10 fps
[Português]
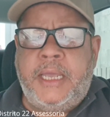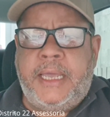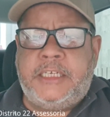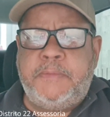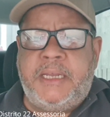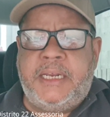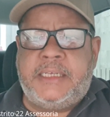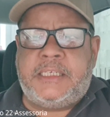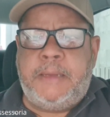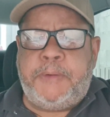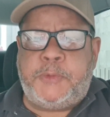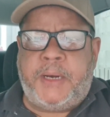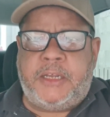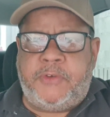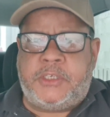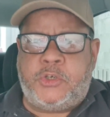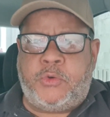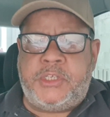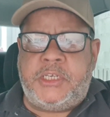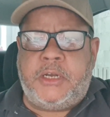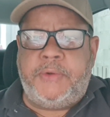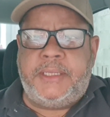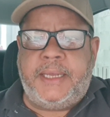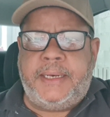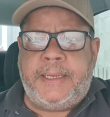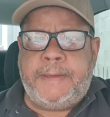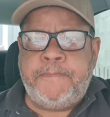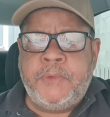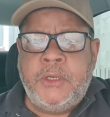é, de maneira simples para que vocês consigam entender